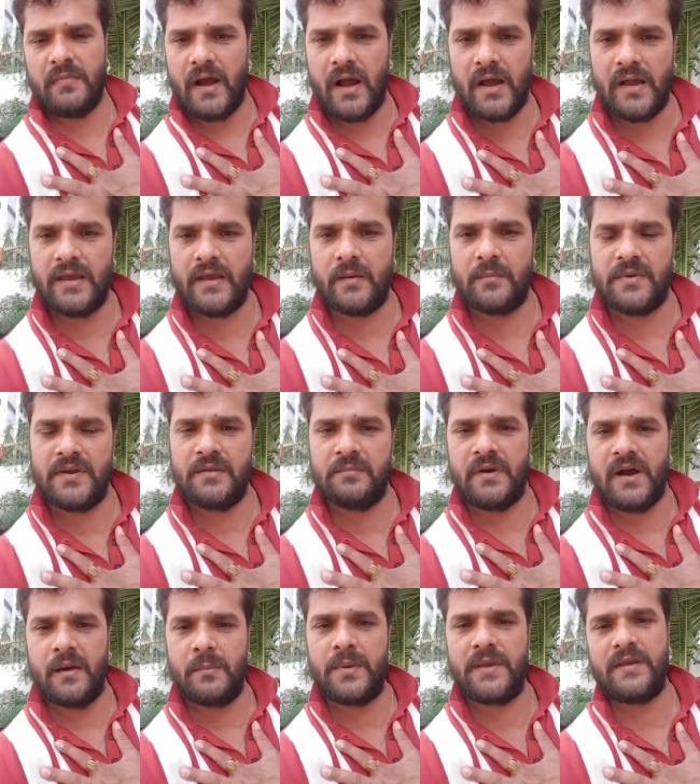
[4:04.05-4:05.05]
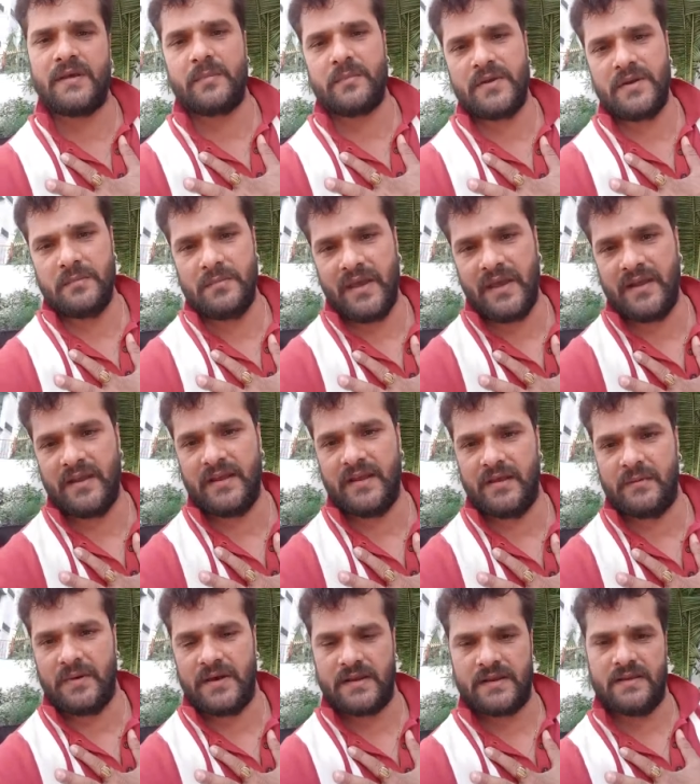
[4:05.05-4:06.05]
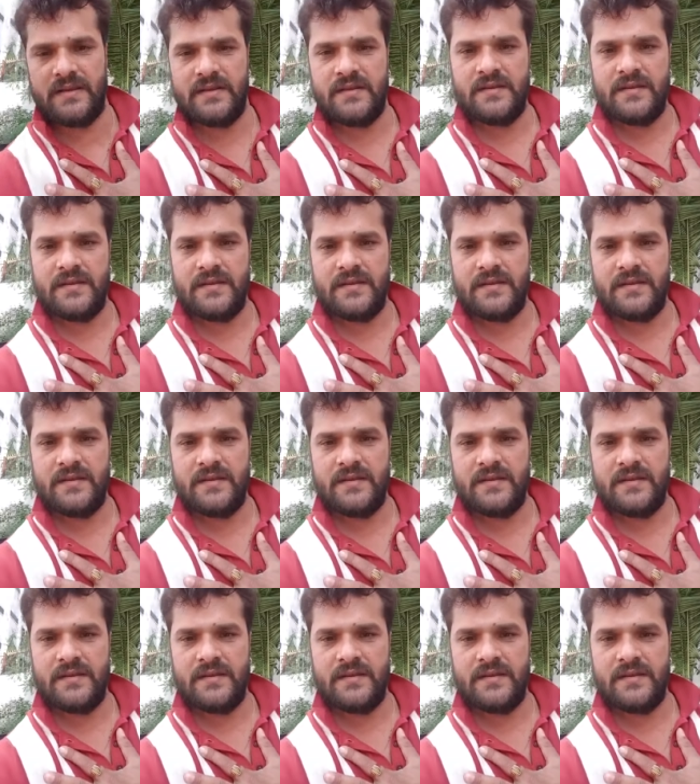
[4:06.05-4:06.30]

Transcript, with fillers: माँ है अपनी बाप हैं अपनी बहनें हैं हमारी